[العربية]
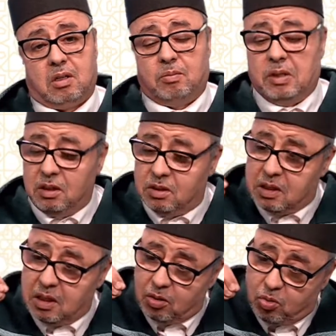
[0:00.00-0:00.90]
من
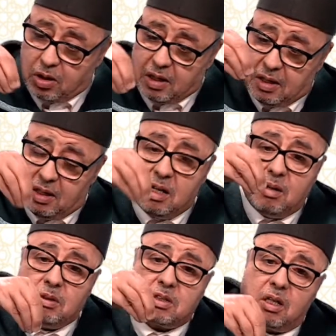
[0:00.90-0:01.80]
نزل القران على
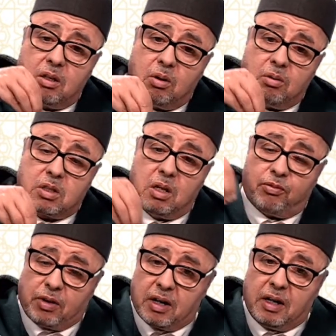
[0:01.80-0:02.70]
النبي صلى الله عليه وسلم
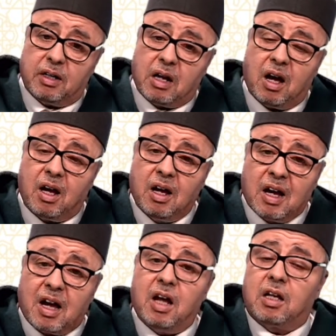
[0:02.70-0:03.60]
في غار حراء
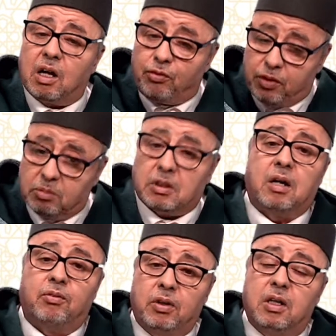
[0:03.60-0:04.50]
قال كان في
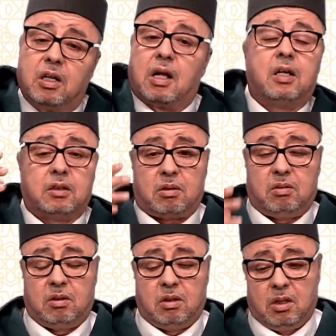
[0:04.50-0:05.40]
رمضان في ليله القدر
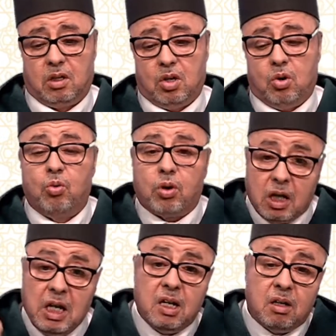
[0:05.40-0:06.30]

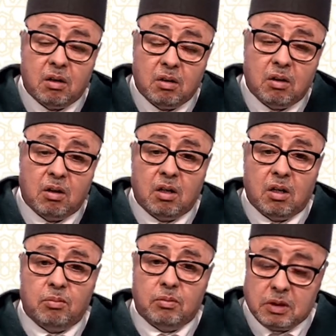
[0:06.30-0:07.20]
وقيل
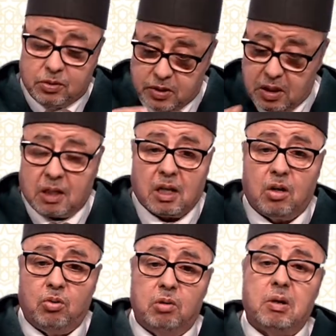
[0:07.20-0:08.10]
من تفسيرات
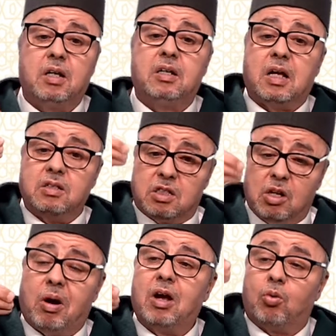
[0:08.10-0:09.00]
قالوا العلماء انا
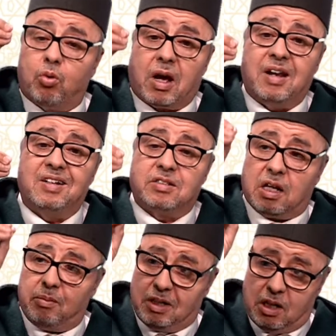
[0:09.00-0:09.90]
انزلناه اي القران
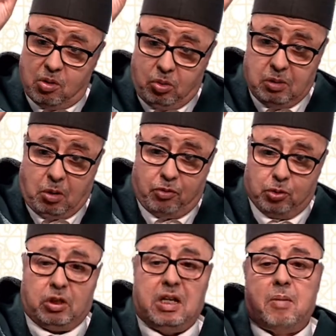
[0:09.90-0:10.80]
نزل من اللوح
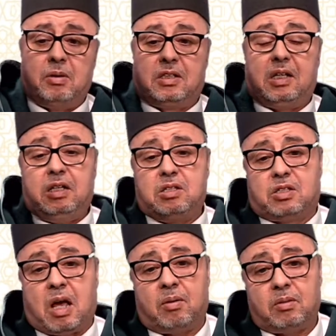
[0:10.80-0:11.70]
المحفوظ الى بيت
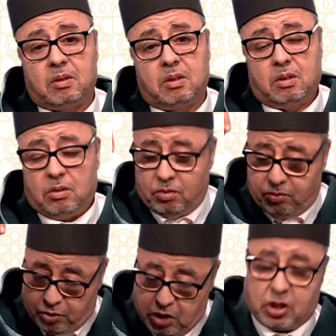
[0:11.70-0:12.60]
العزه
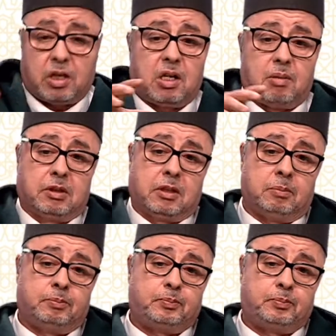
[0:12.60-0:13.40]
في شهر رمضان